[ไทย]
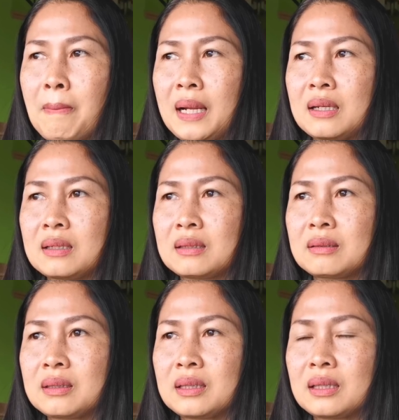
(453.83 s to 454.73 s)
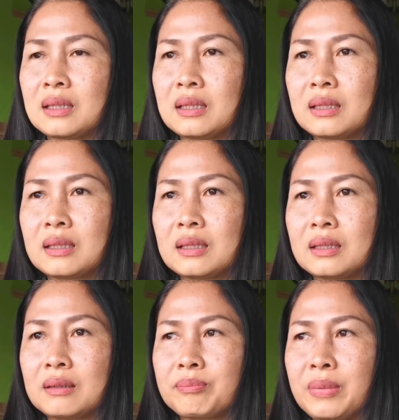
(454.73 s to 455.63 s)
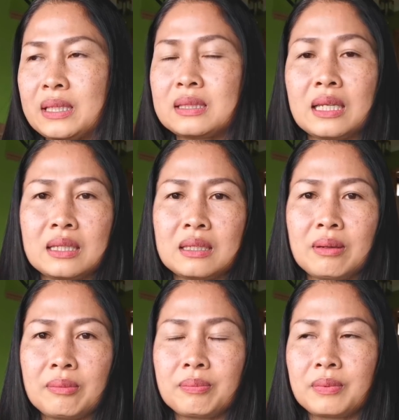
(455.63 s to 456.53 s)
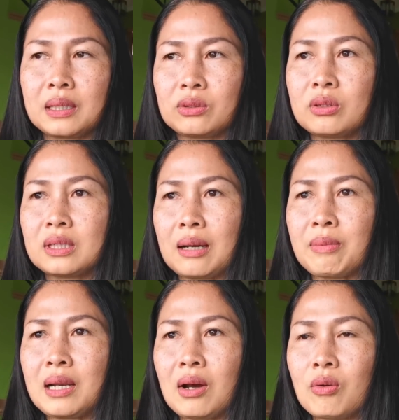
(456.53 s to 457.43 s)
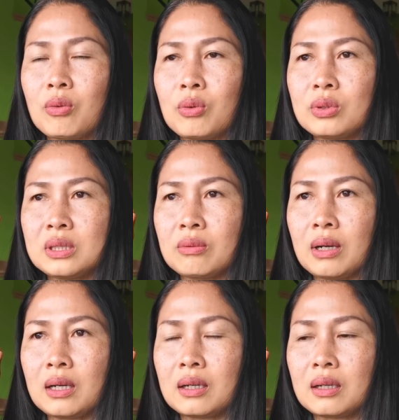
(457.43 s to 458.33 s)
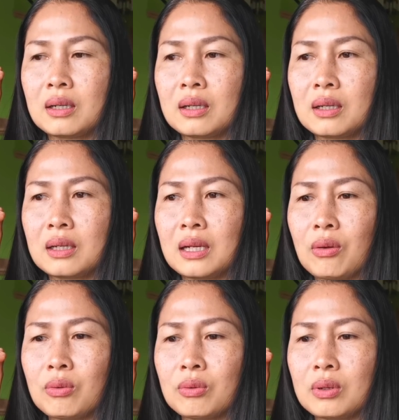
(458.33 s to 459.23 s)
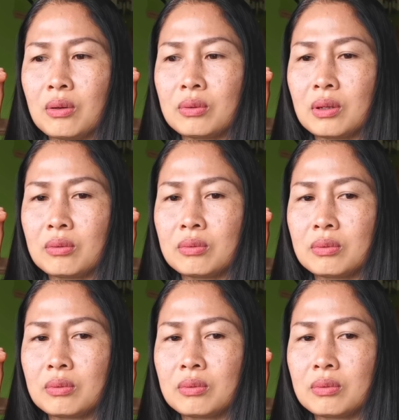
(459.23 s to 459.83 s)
มันเป็นสิ่งที่แบบกระตุ้นทำให้เรารู้สึกว่าเราเราเรา